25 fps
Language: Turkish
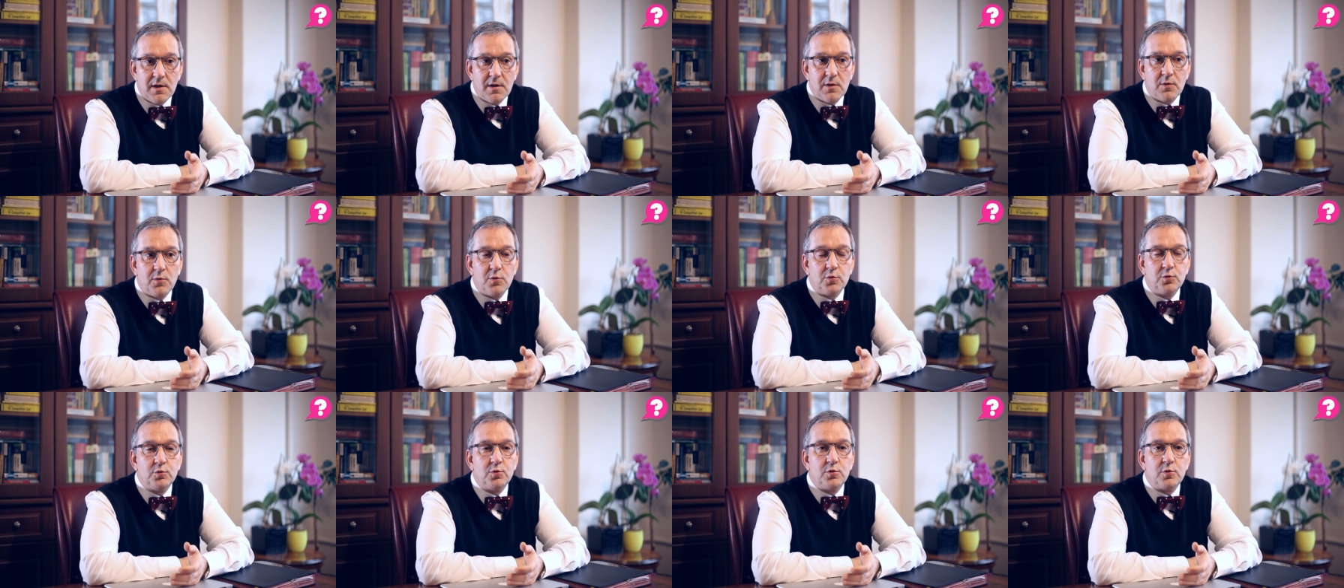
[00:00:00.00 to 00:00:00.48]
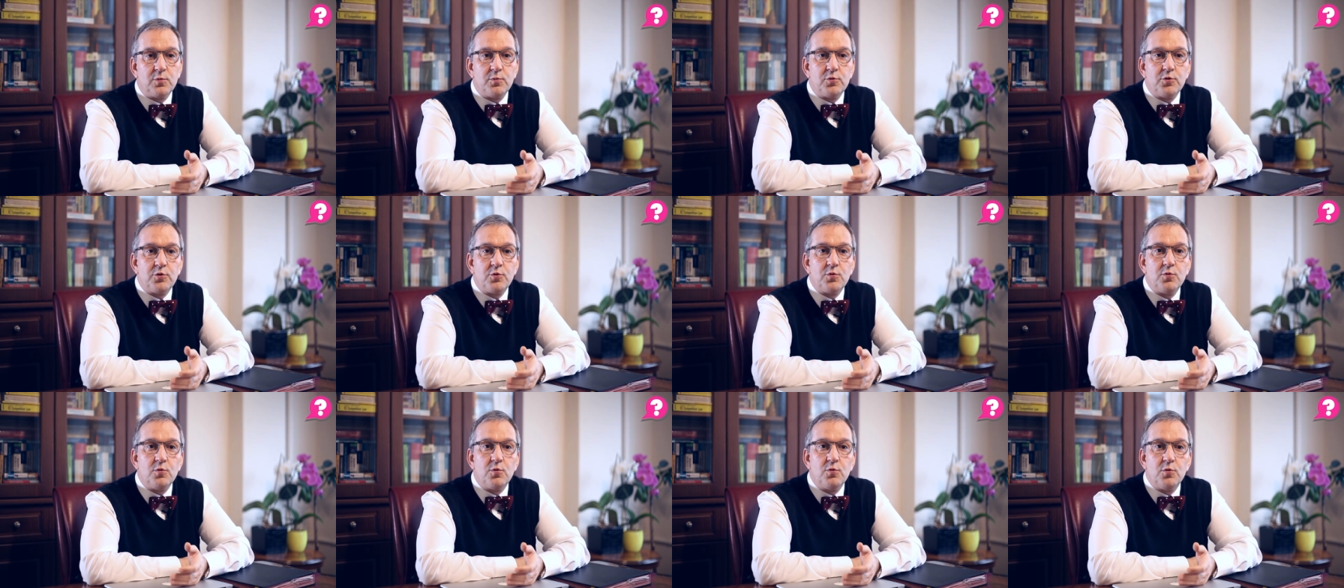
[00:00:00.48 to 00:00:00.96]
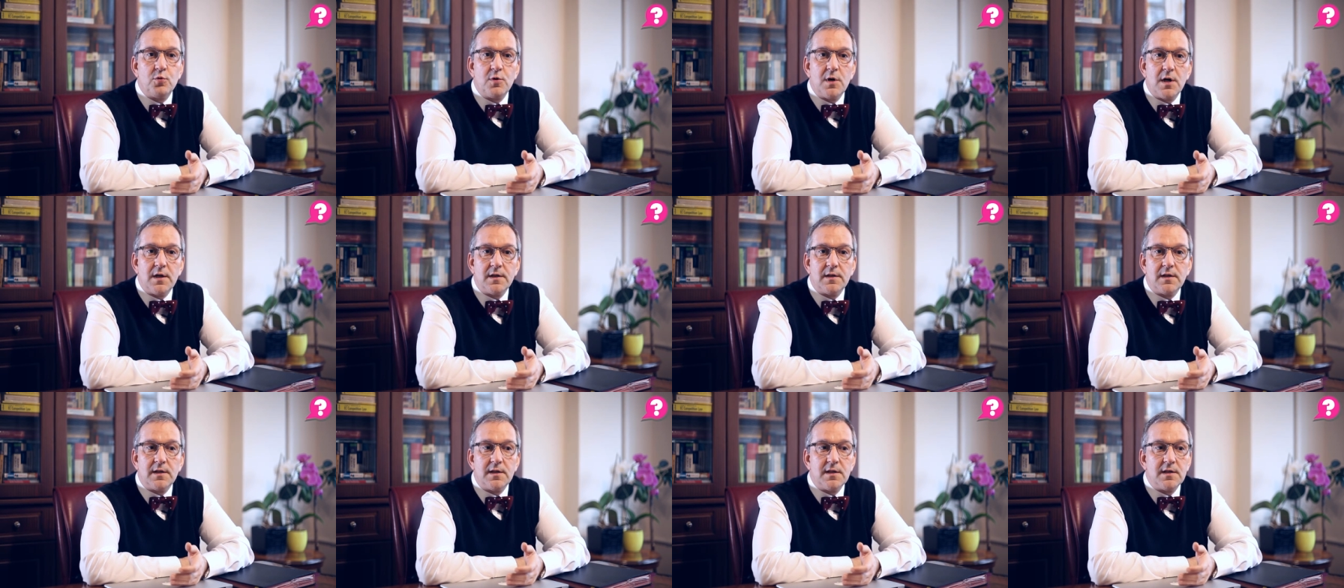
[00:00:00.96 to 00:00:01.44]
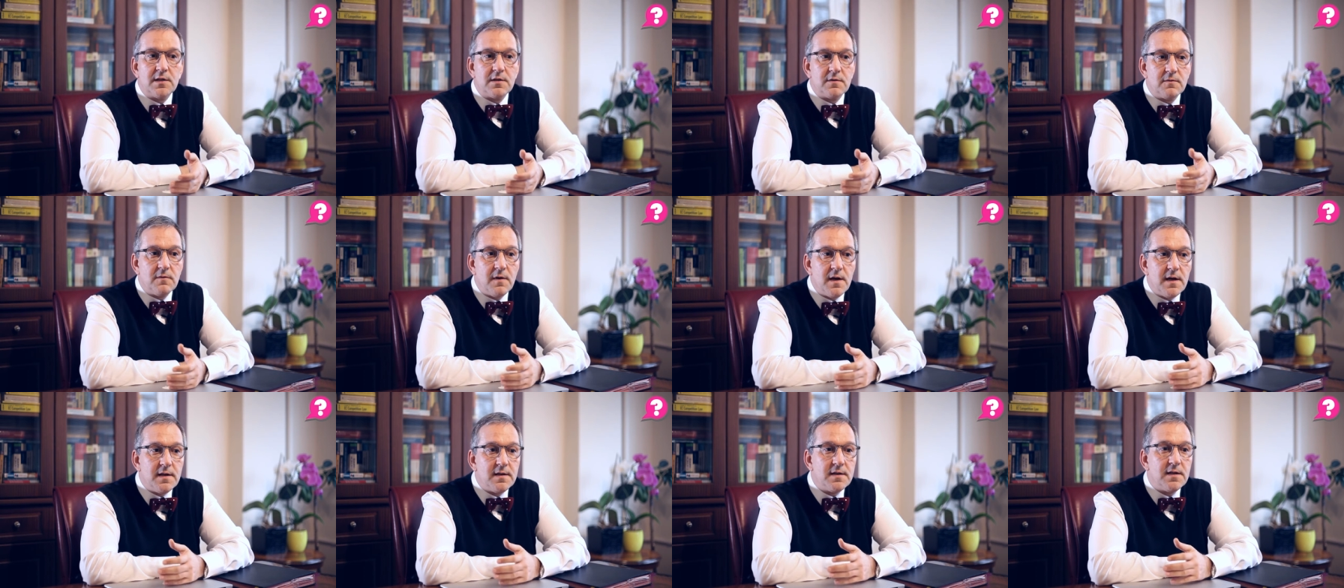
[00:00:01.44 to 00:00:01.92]
oturmuş hukuk anlayışı
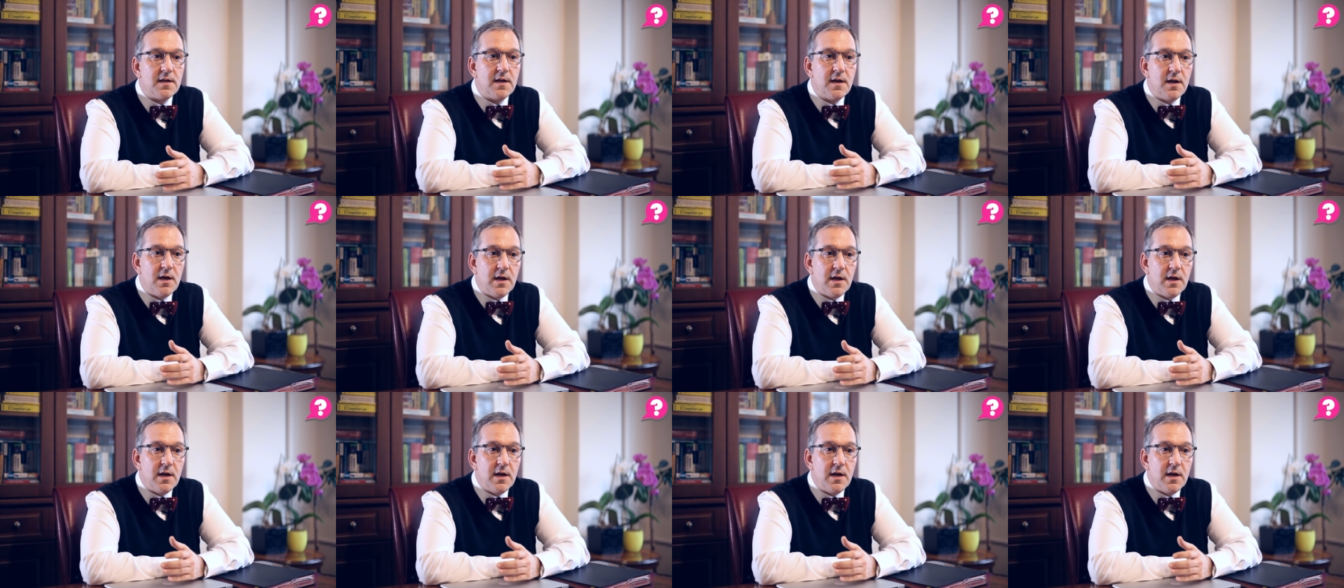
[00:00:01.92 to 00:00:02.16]
var.